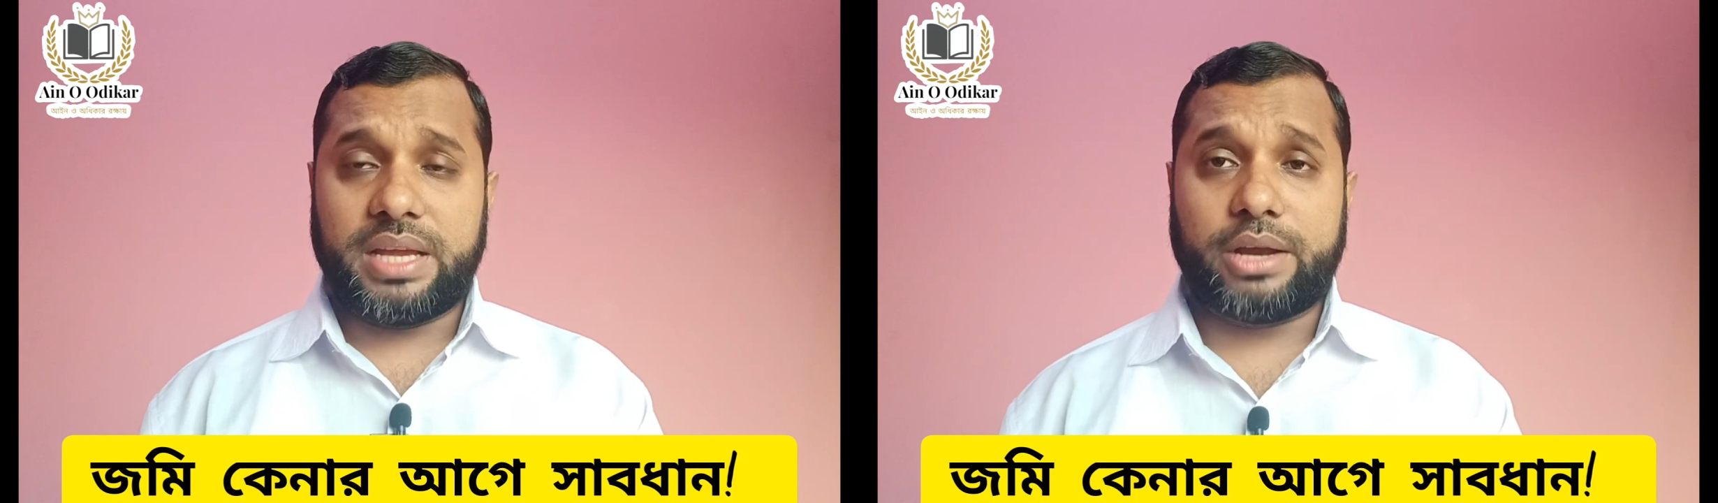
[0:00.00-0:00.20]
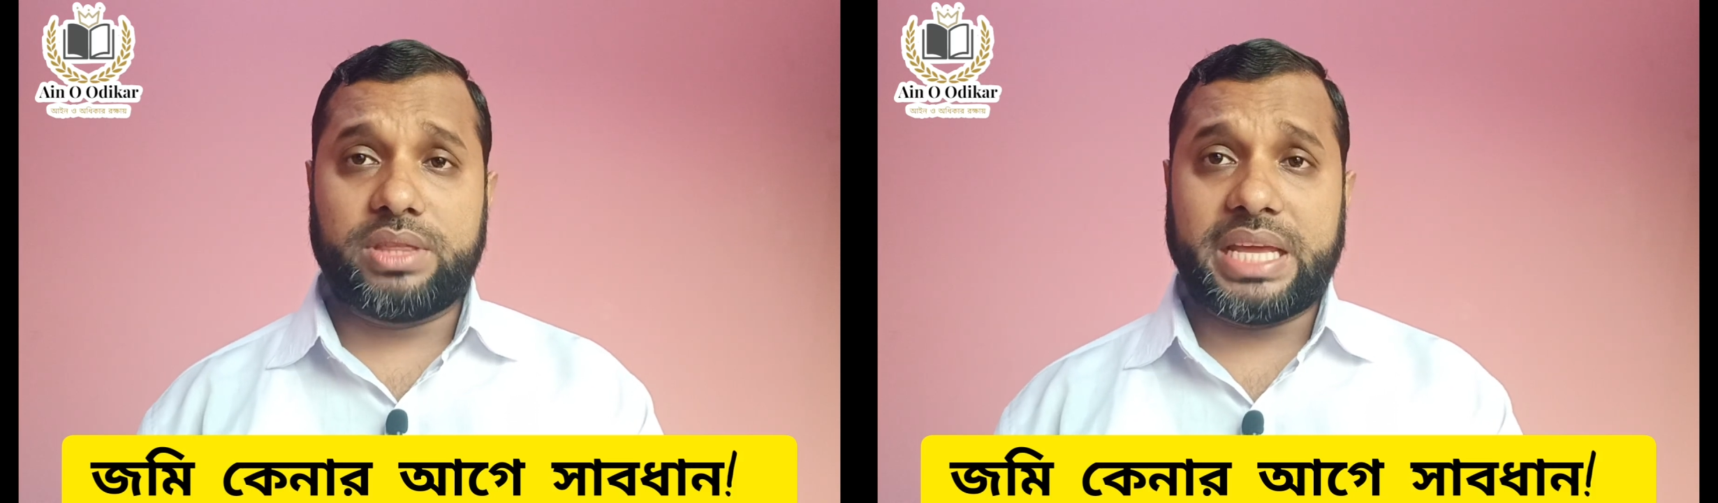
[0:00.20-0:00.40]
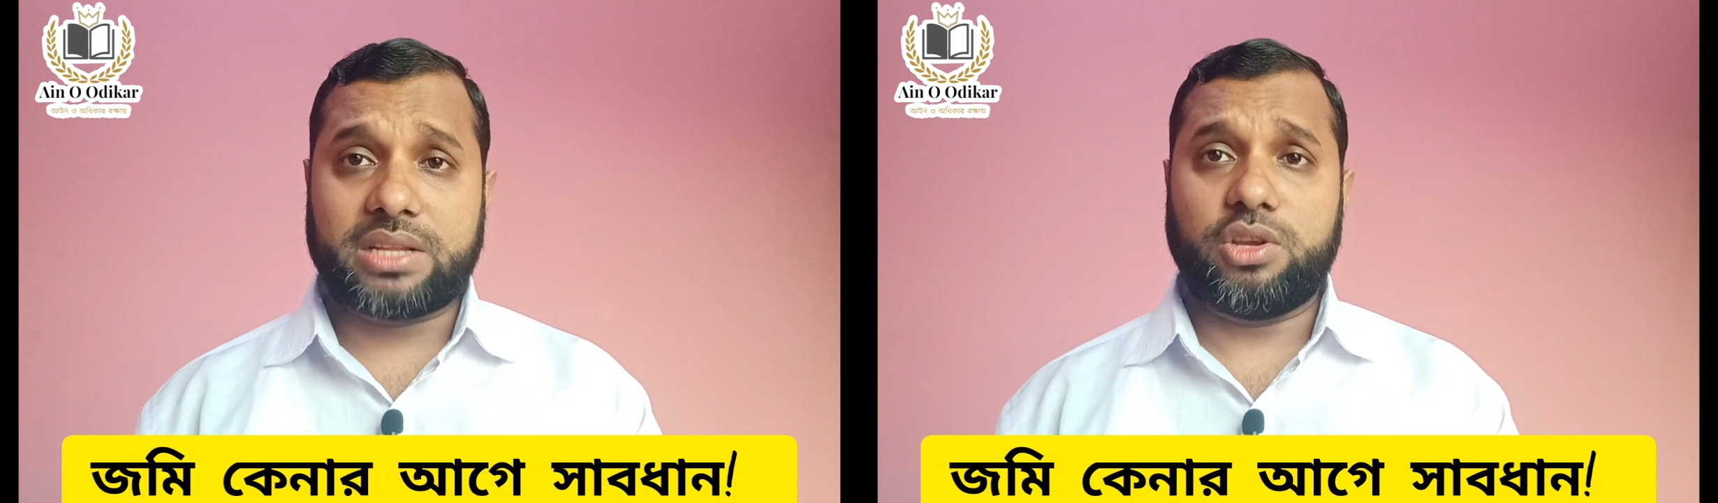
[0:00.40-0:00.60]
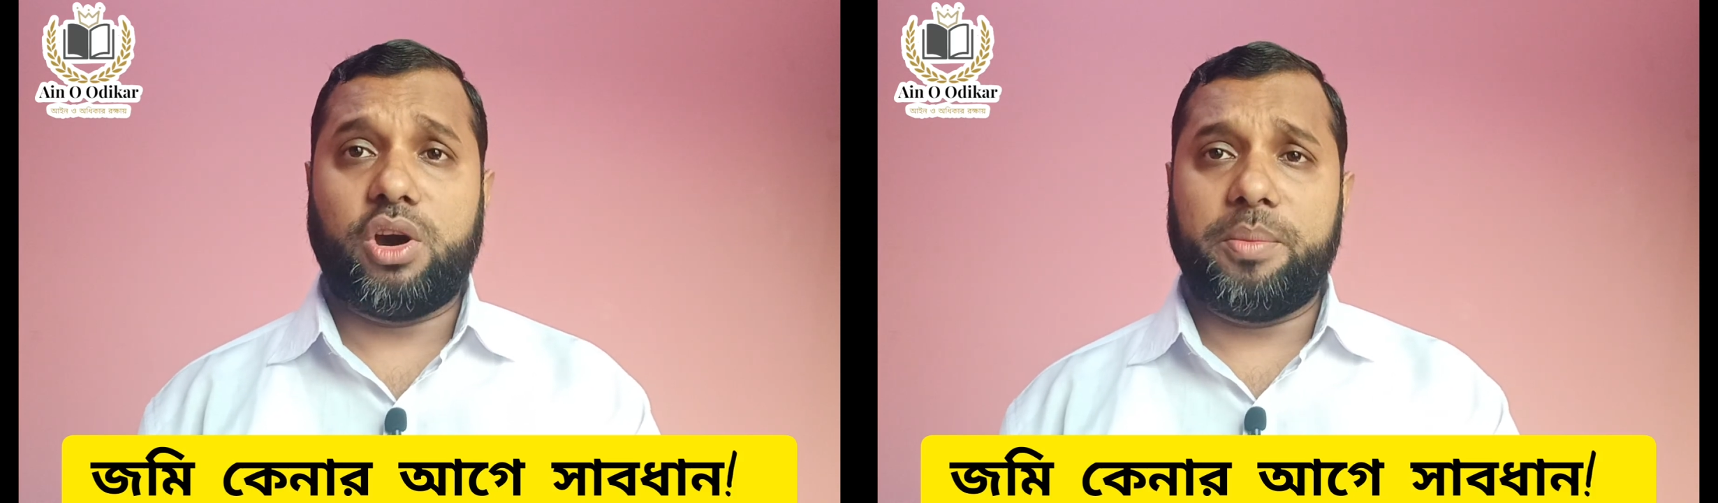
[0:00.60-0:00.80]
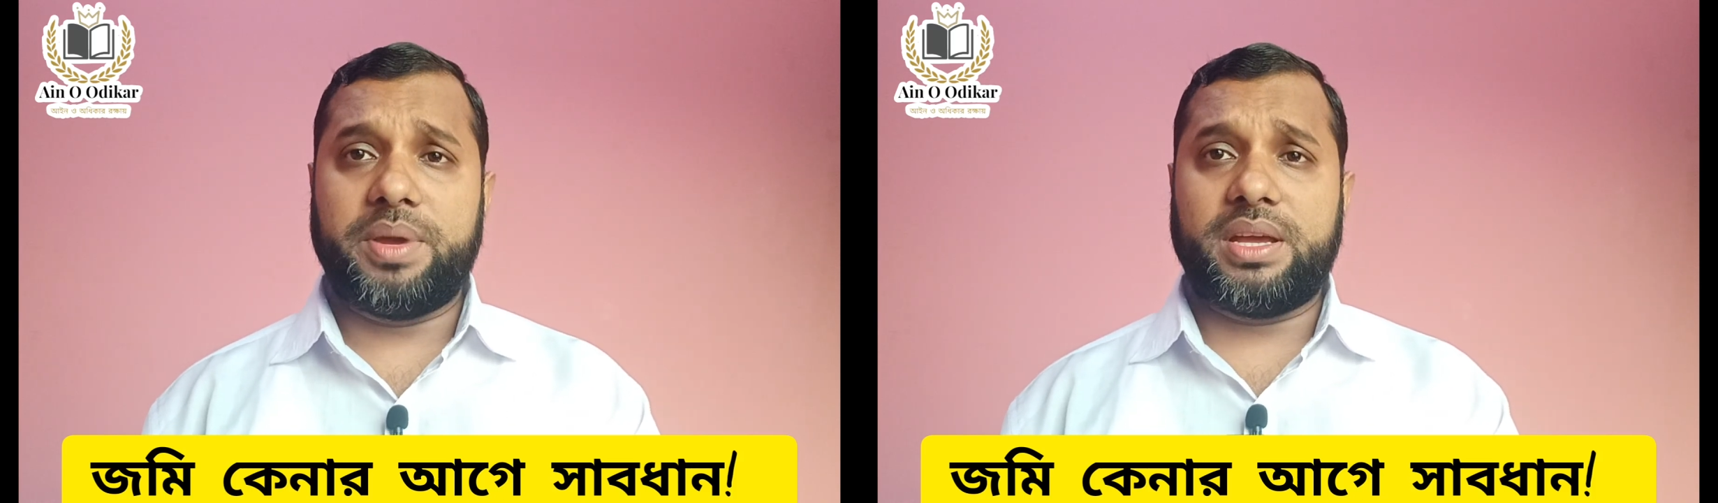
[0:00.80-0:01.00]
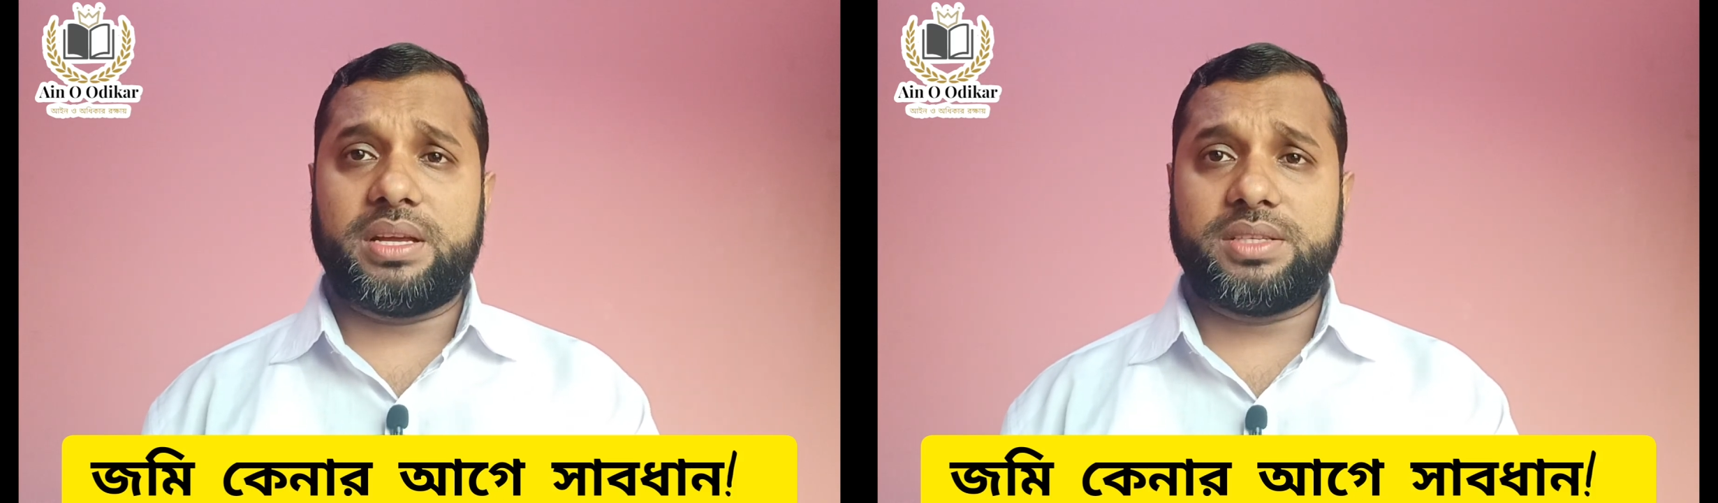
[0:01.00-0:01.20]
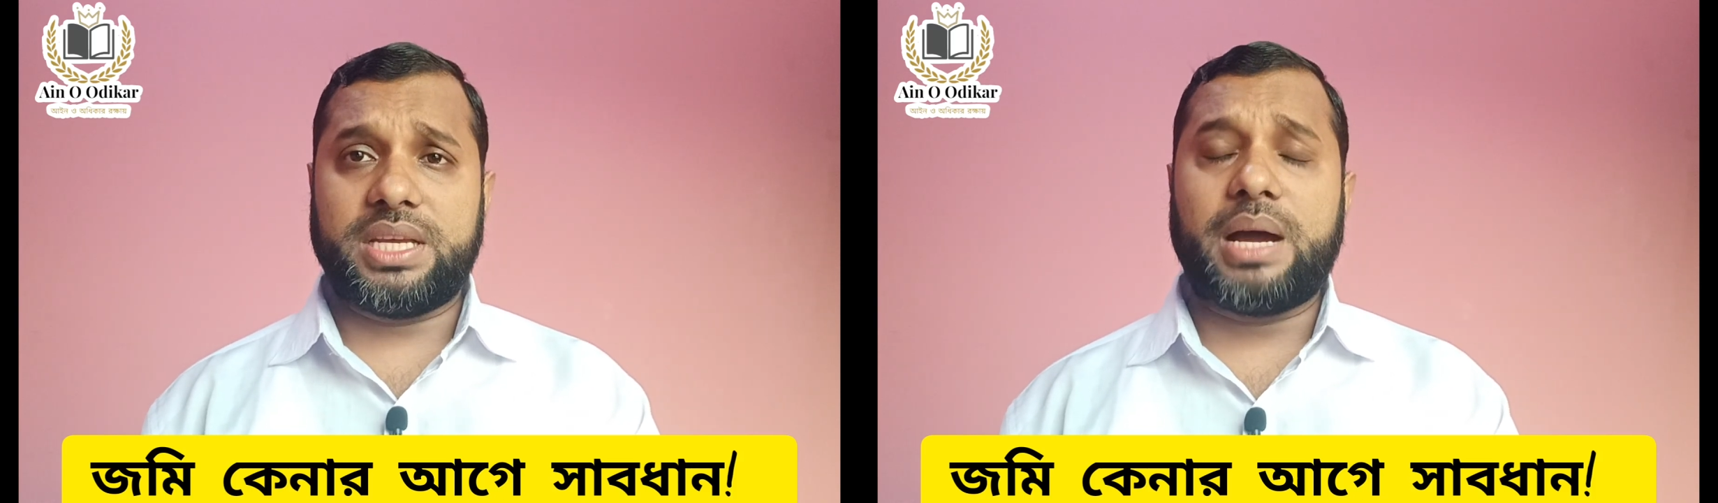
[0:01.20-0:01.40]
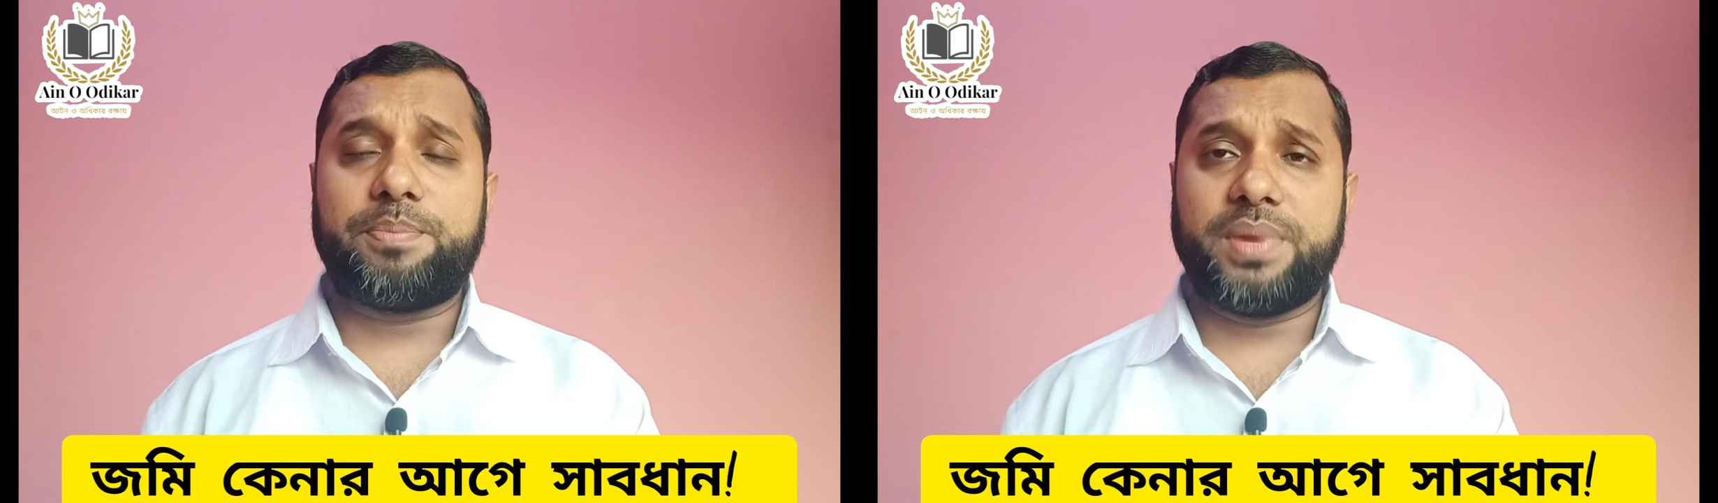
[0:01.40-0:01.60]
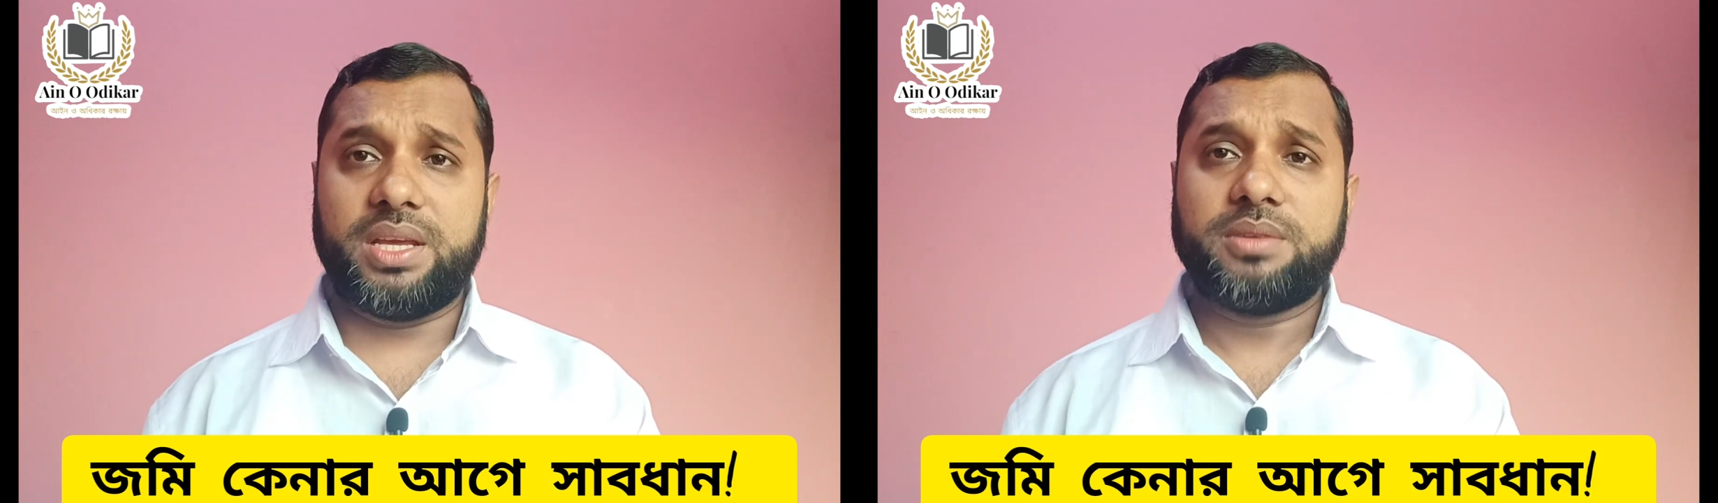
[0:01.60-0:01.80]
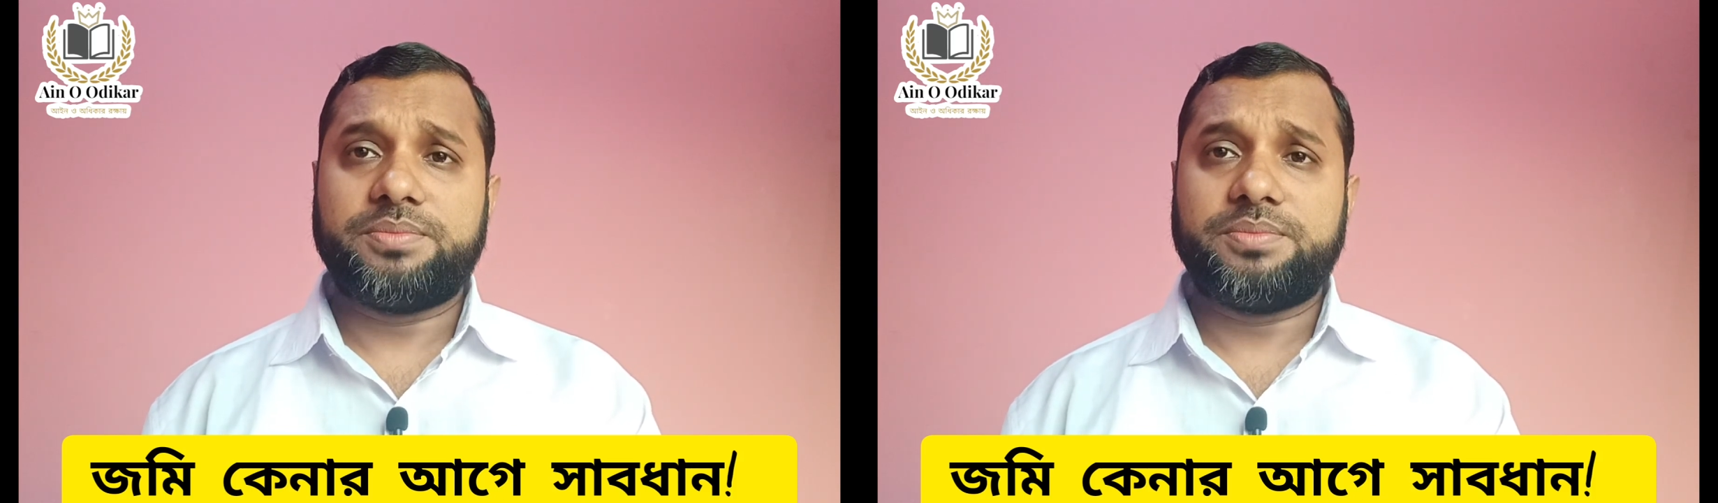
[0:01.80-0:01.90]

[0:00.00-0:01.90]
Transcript: এখন দেখতে হবে যে আপনি